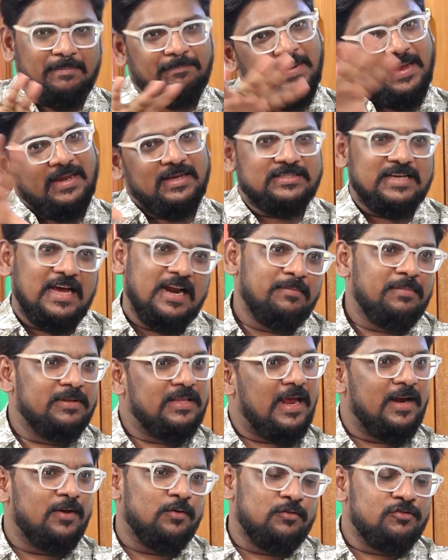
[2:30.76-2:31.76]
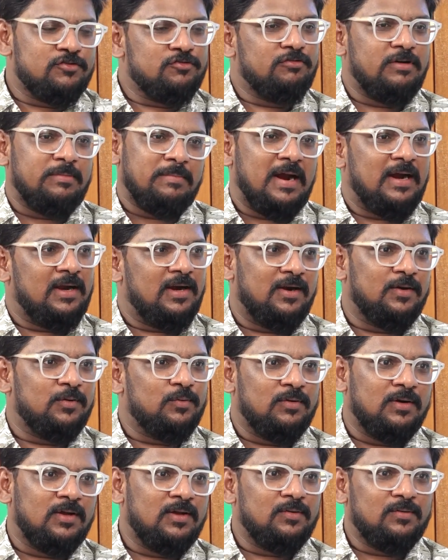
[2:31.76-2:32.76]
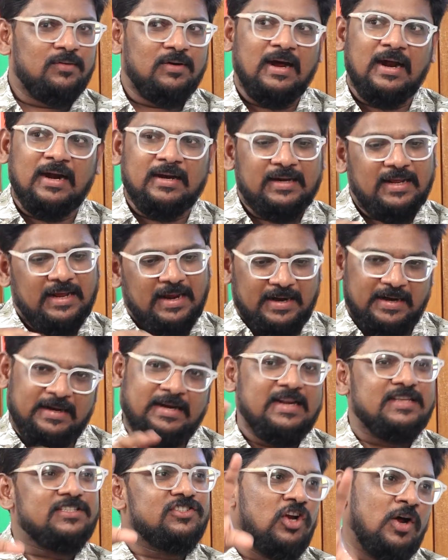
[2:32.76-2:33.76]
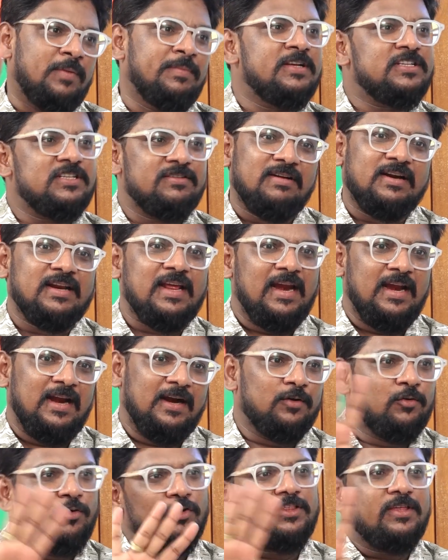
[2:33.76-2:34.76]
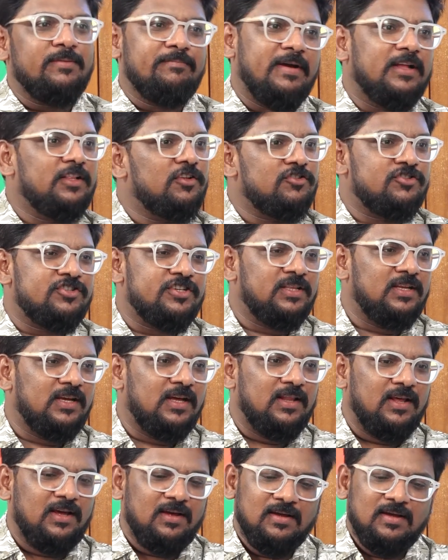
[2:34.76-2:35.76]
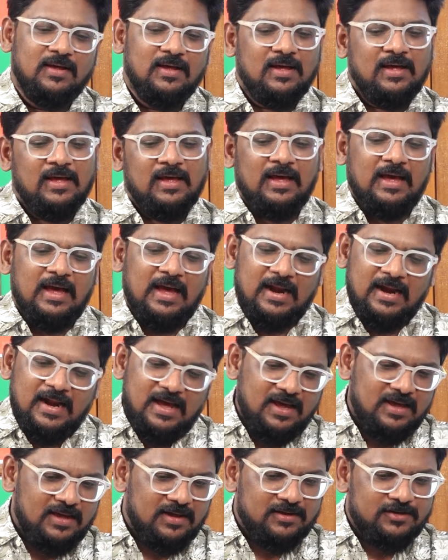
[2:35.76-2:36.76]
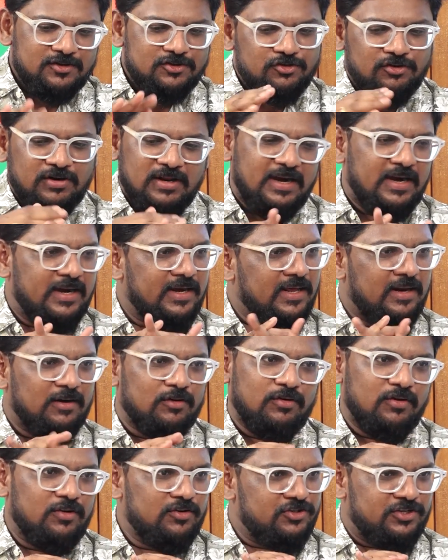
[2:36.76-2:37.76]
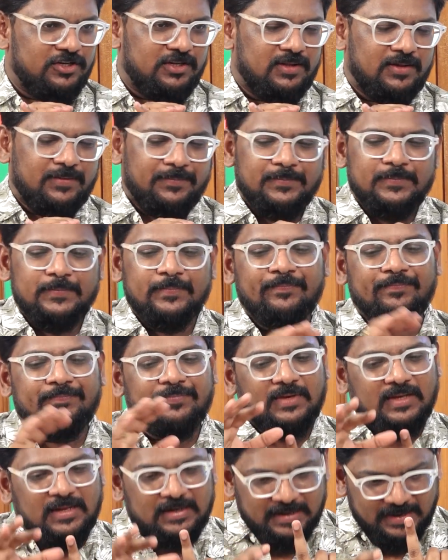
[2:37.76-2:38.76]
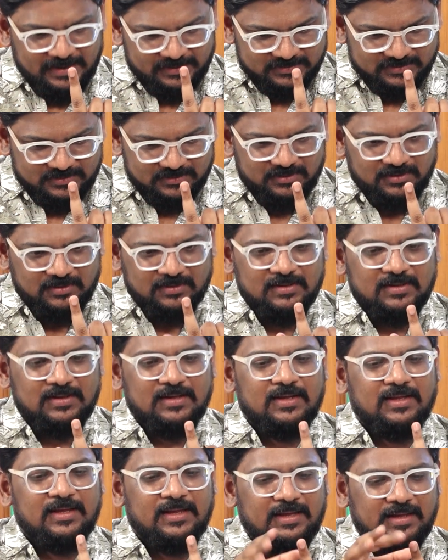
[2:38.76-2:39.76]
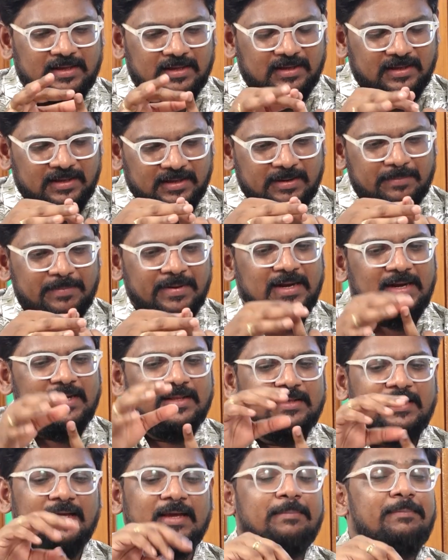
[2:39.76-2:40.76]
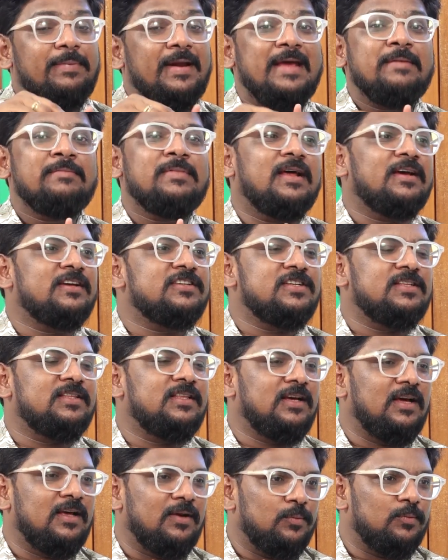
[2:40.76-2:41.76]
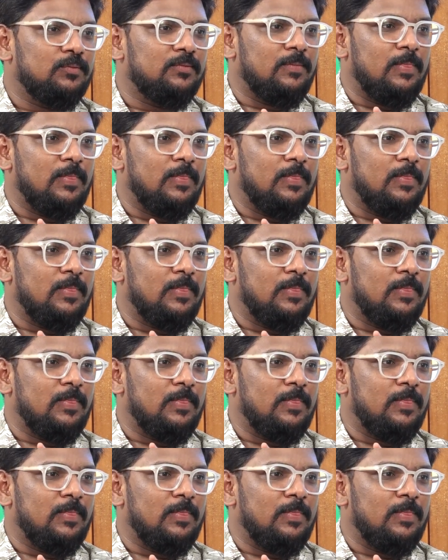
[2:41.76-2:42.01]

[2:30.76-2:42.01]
పైగా మంది ఆయన గురించి కూడా మాట్లాడుకున్నారు అంటే అట్లీస్ట్ నామినేషన్ వరకు వెళ్ళాడు గుర్తింపు అయితే వచ్చింది కదా అలా జూనియర్ ఎన్టీఆర్ కూడా వచ్చింది నెక్స్ట్ ఇంకా మిగిలింది ప్రేమ్ రక్షిత్ గారు